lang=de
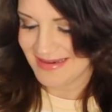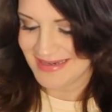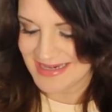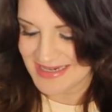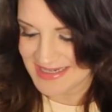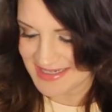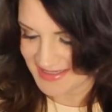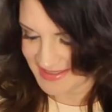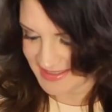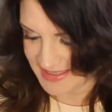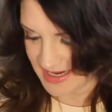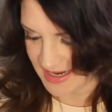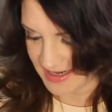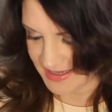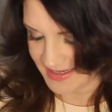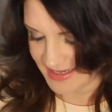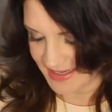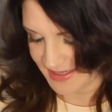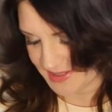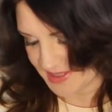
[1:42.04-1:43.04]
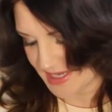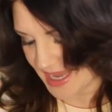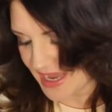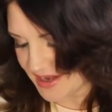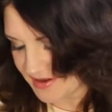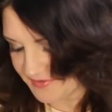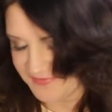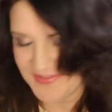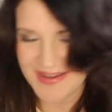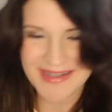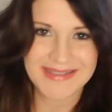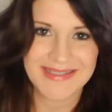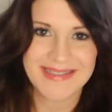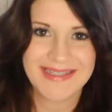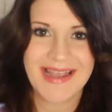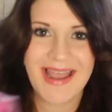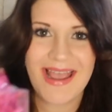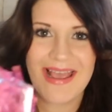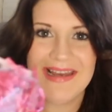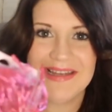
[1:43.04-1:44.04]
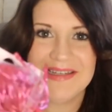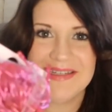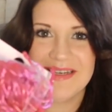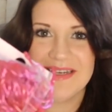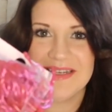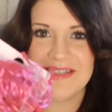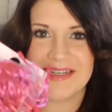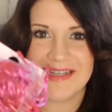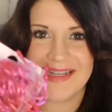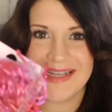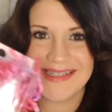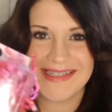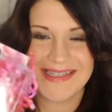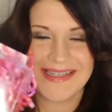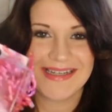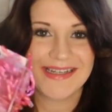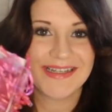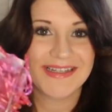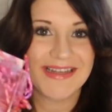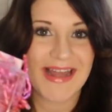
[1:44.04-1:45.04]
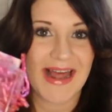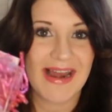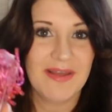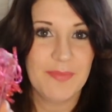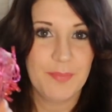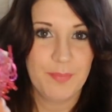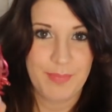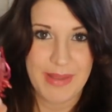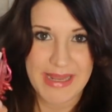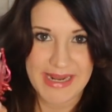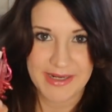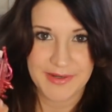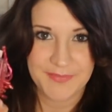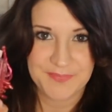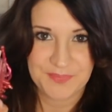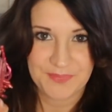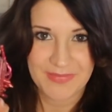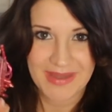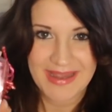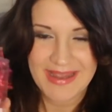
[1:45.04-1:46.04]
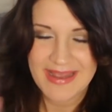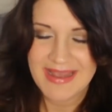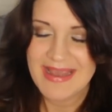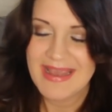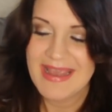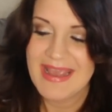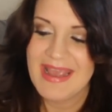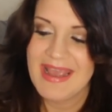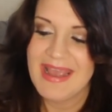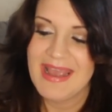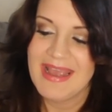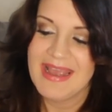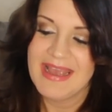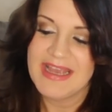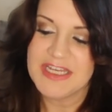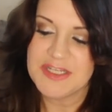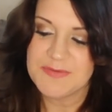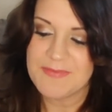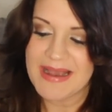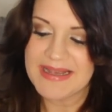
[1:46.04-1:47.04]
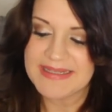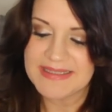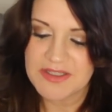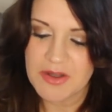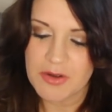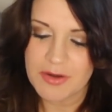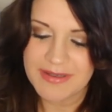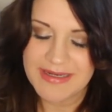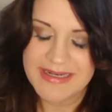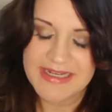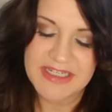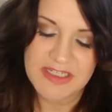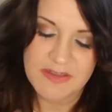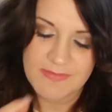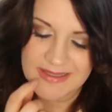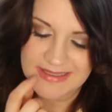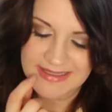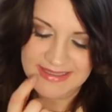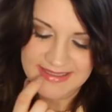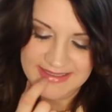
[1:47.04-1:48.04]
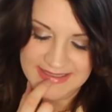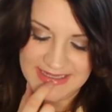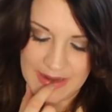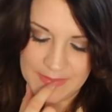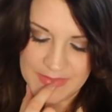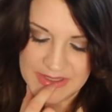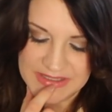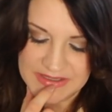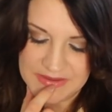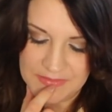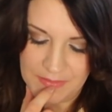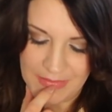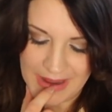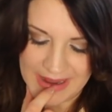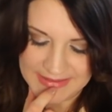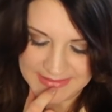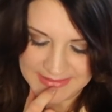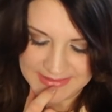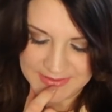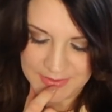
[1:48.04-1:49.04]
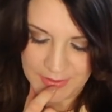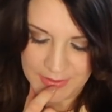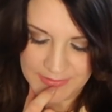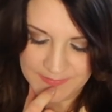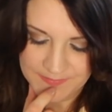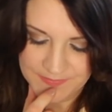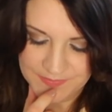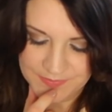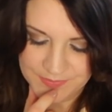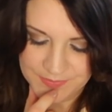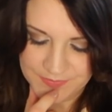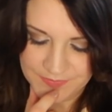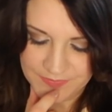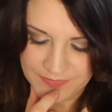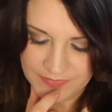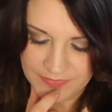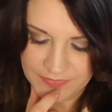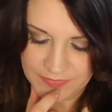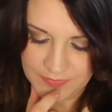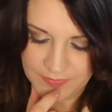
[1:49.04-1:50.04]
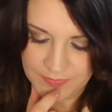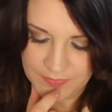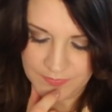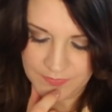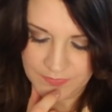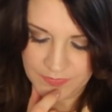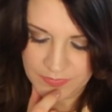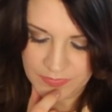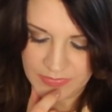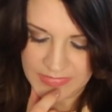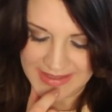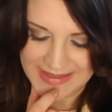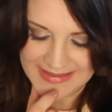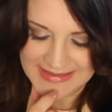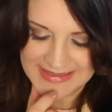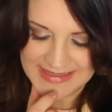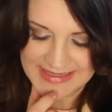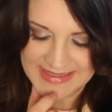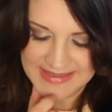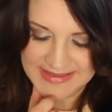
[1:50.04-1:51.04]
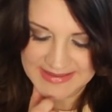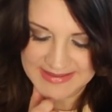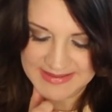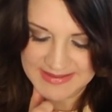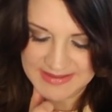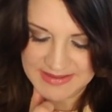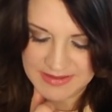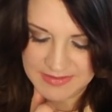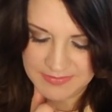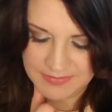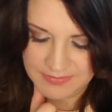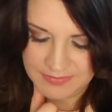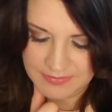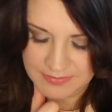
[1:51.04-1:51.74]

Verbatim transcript: Lichterkette. Eine 40er LED-Lichterkette in Knalle Pink. Ich weiß noch nicht, was ich damit machen soll. Mm, die ist